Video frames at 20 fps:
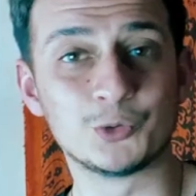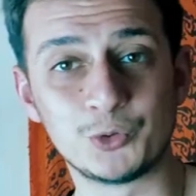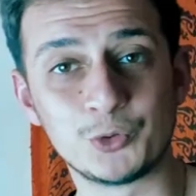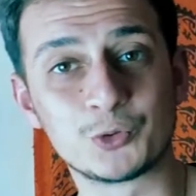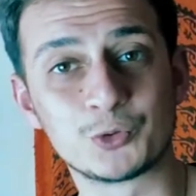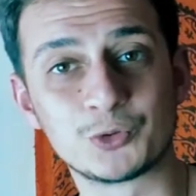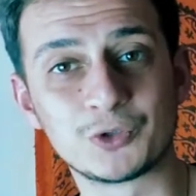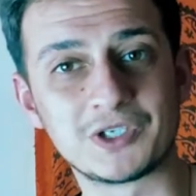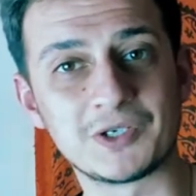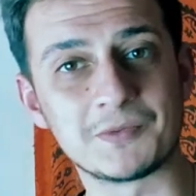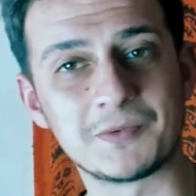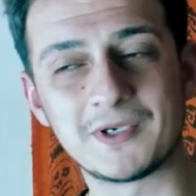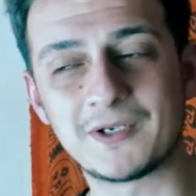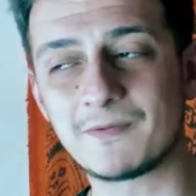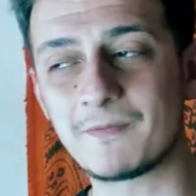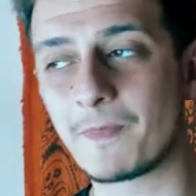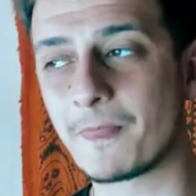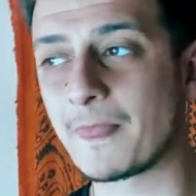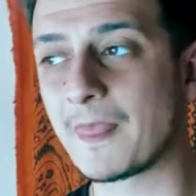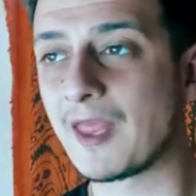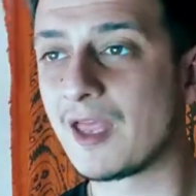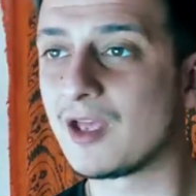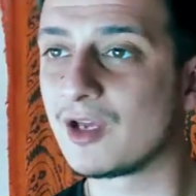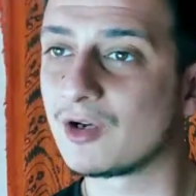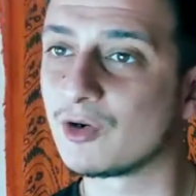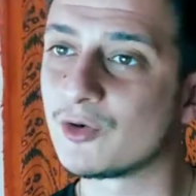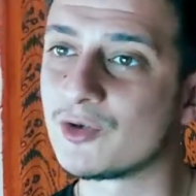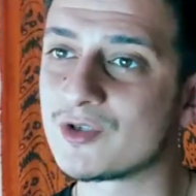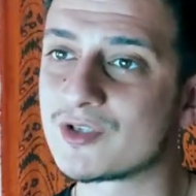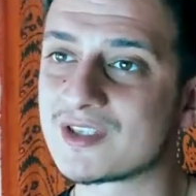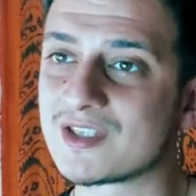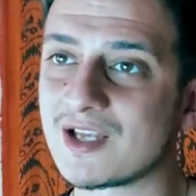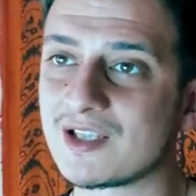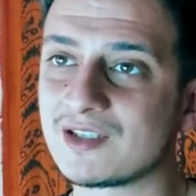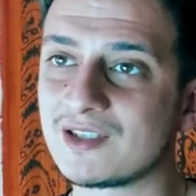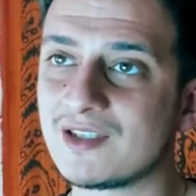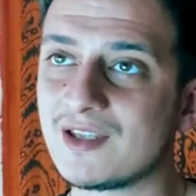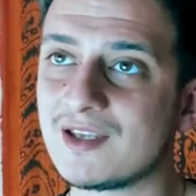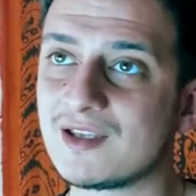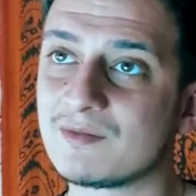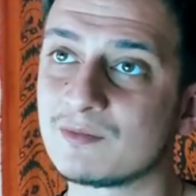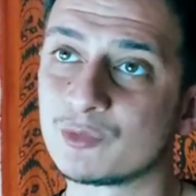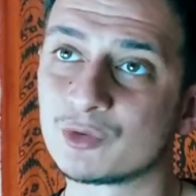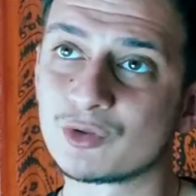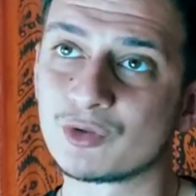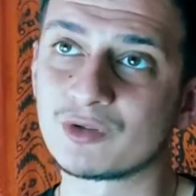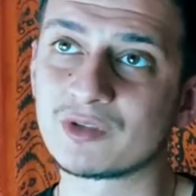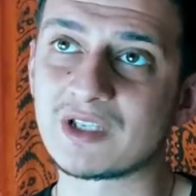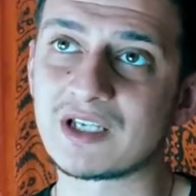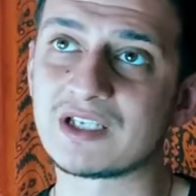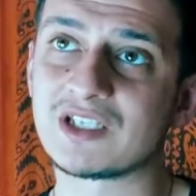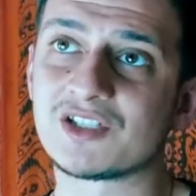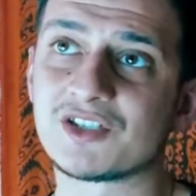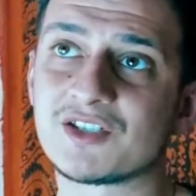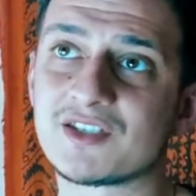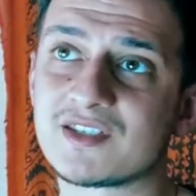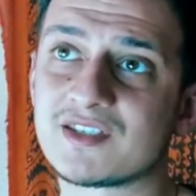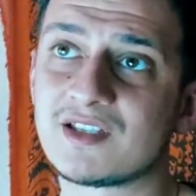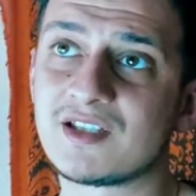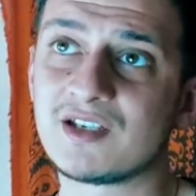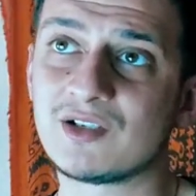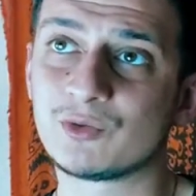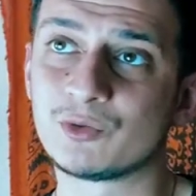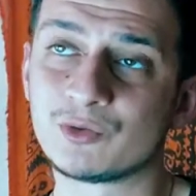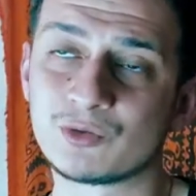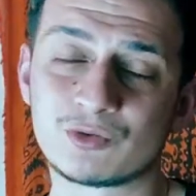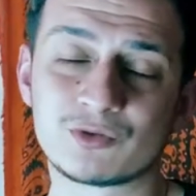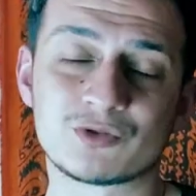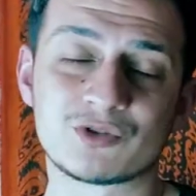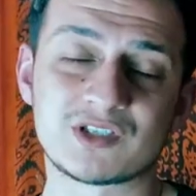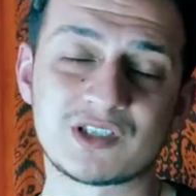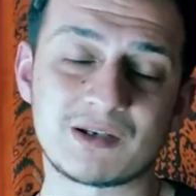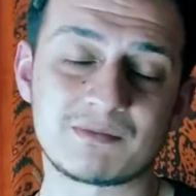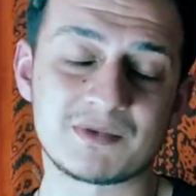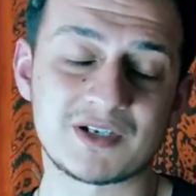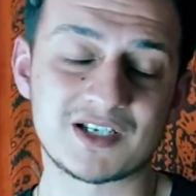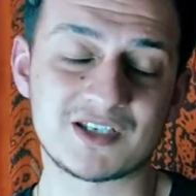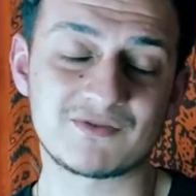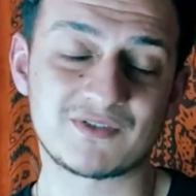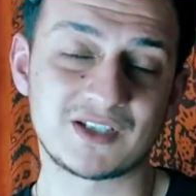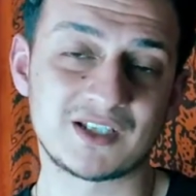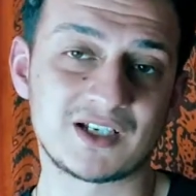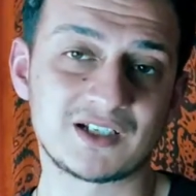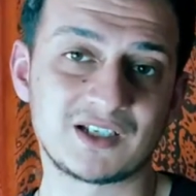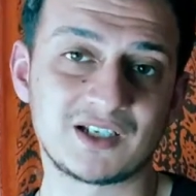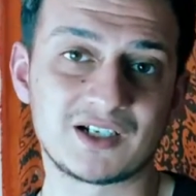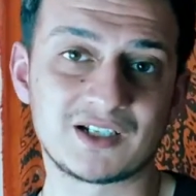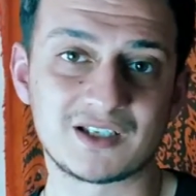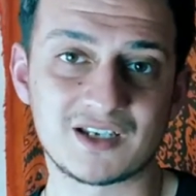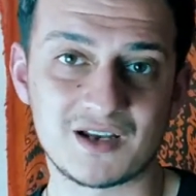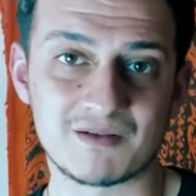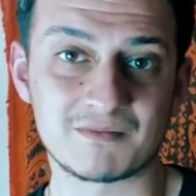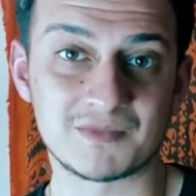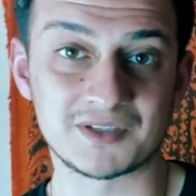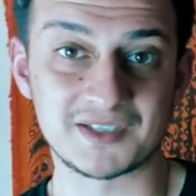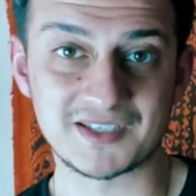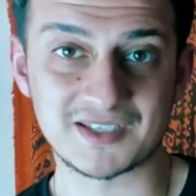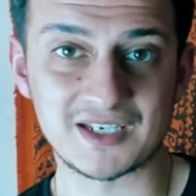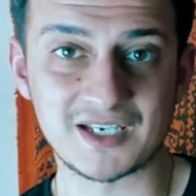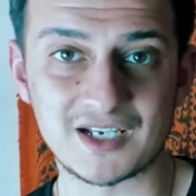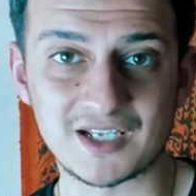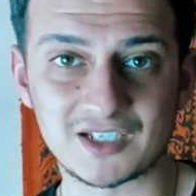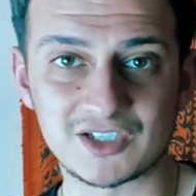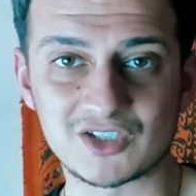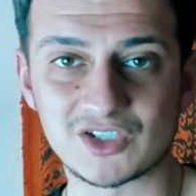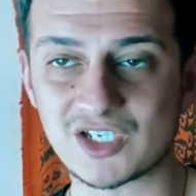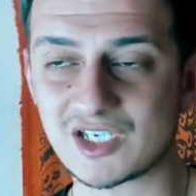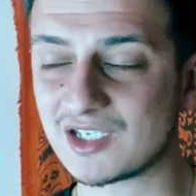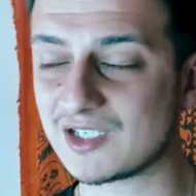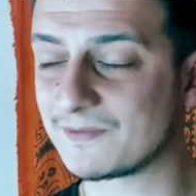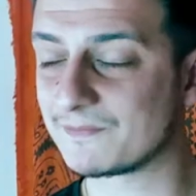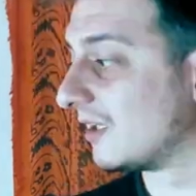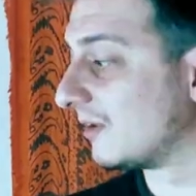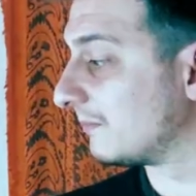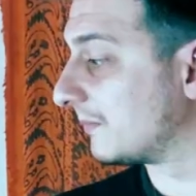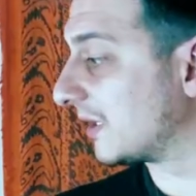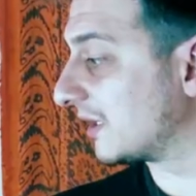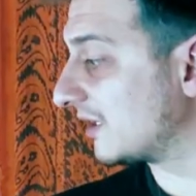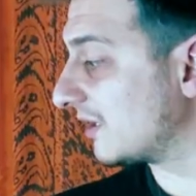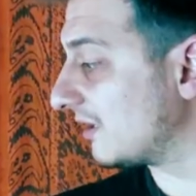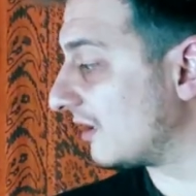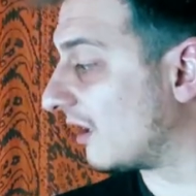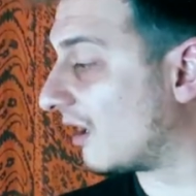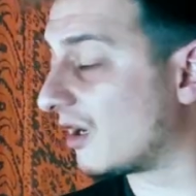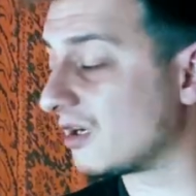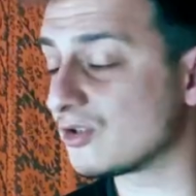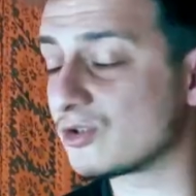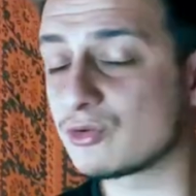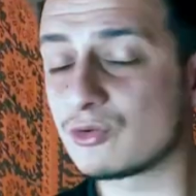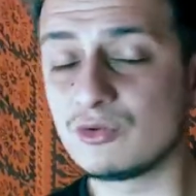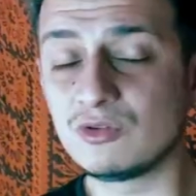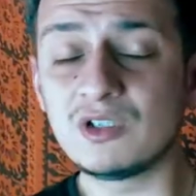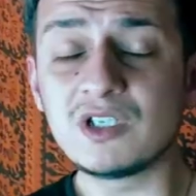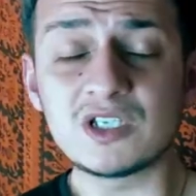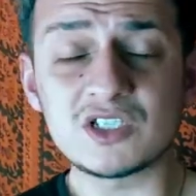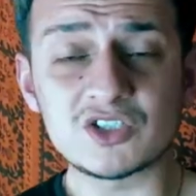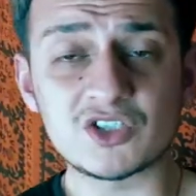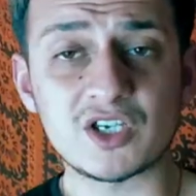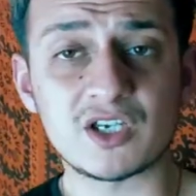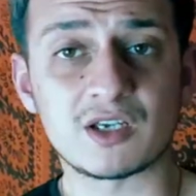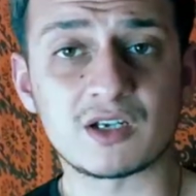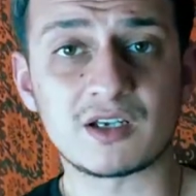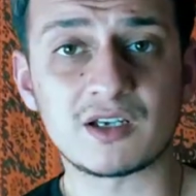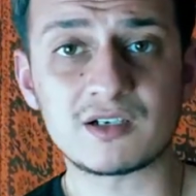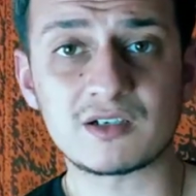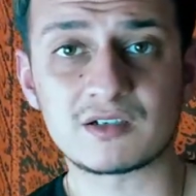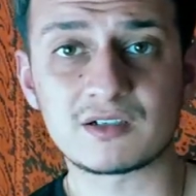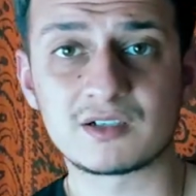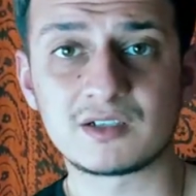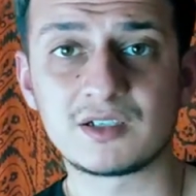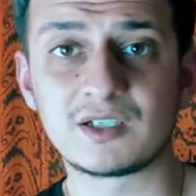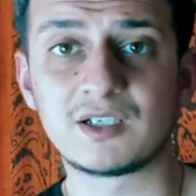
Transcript: Uyku gibi. O yüzden de bu dolunay gecesi de uykunuzdan biraz fedakarlık yapmanız gerekecek. Peki ay suyu ne işe yarar?